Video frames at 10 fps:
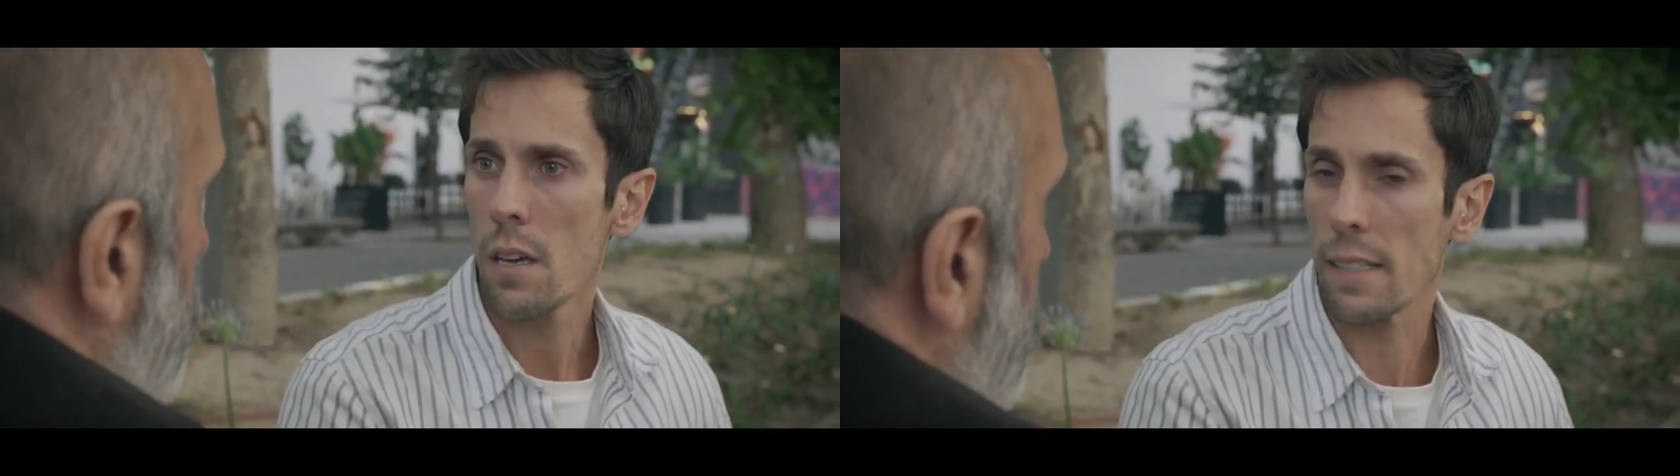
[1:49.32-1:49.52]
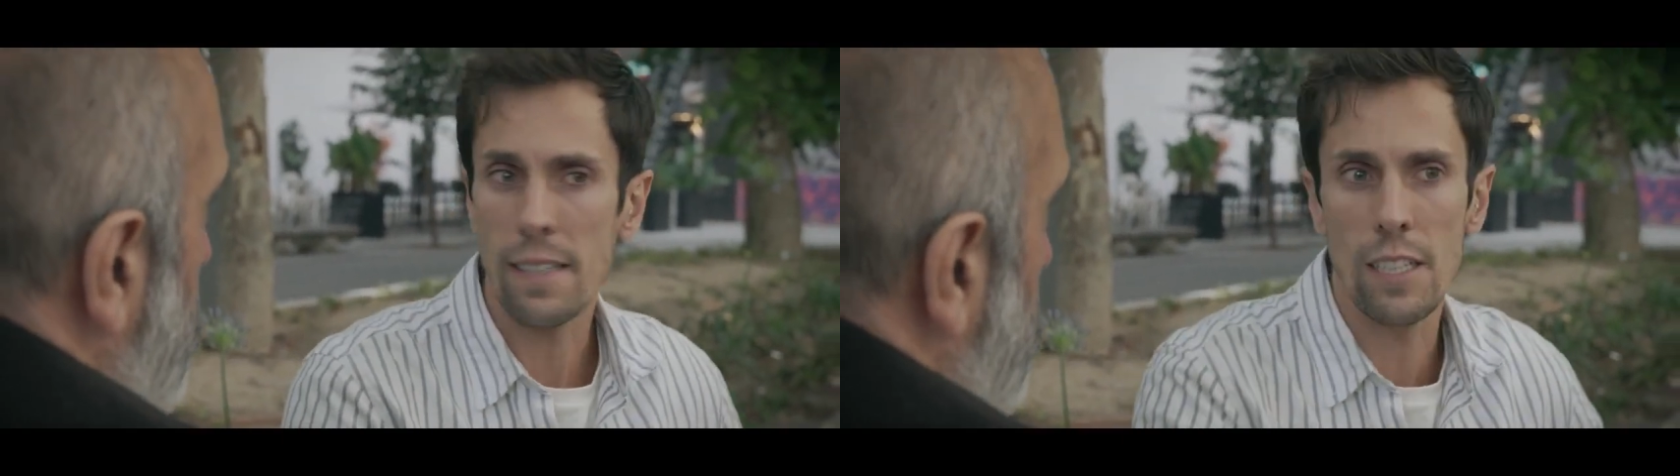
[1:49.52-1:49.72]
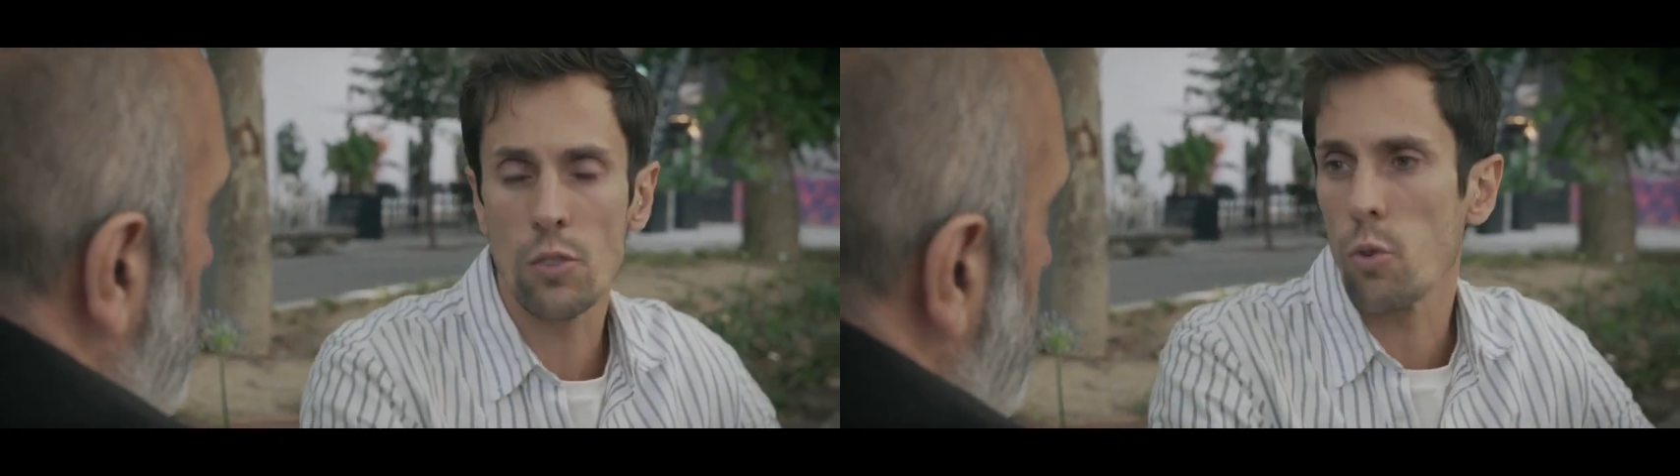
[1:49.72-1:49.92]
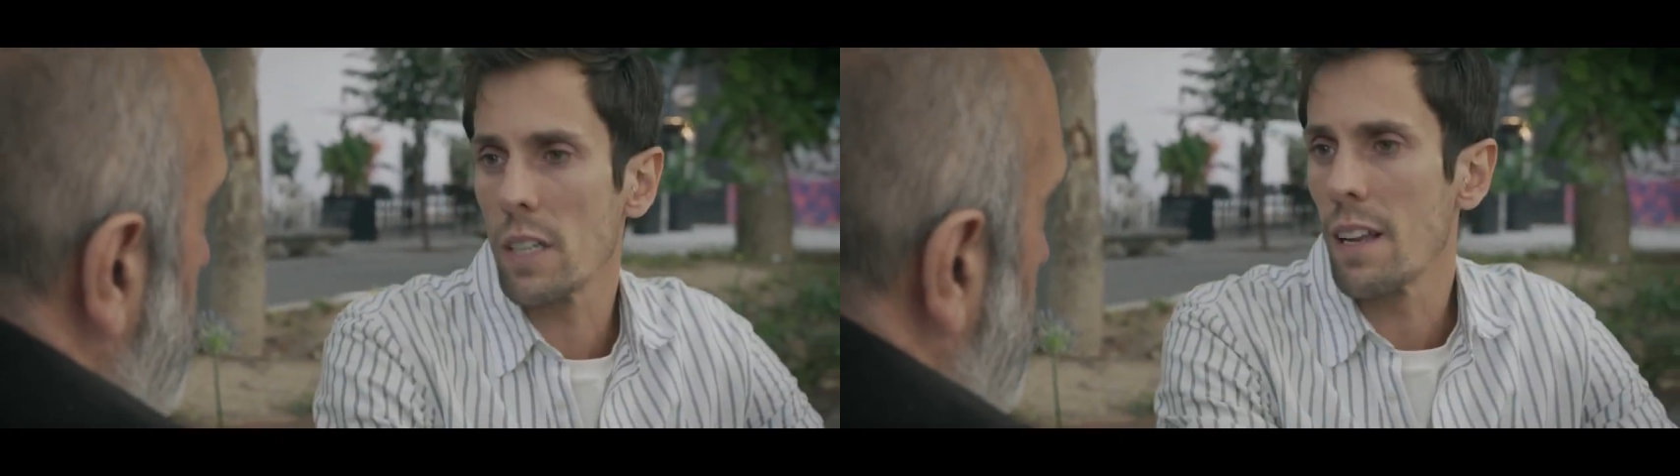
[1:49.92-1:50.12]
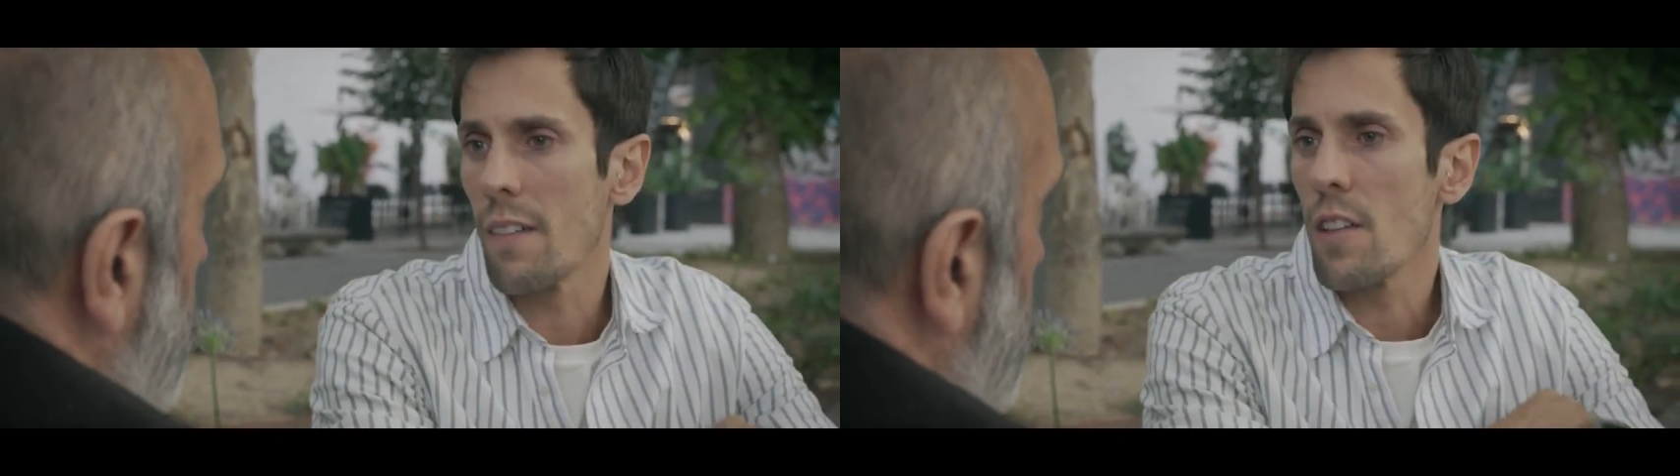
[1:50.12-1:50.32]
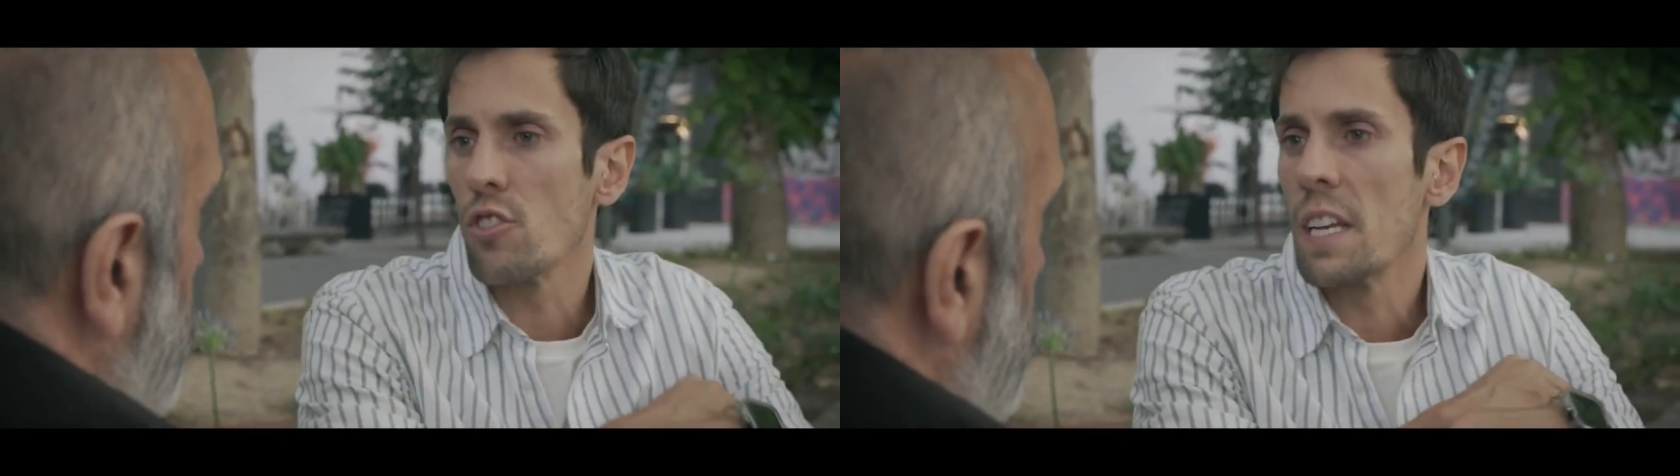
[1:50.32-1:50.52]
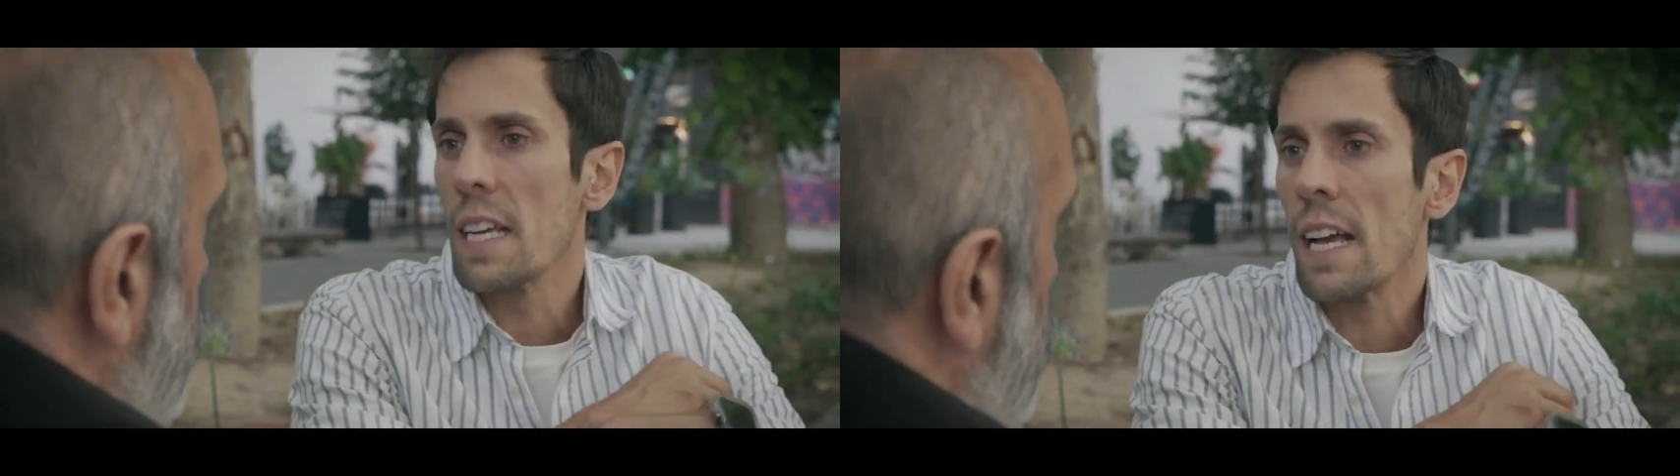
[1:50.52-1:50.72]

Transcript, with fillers: Y a estas alturas de la vida no sé ni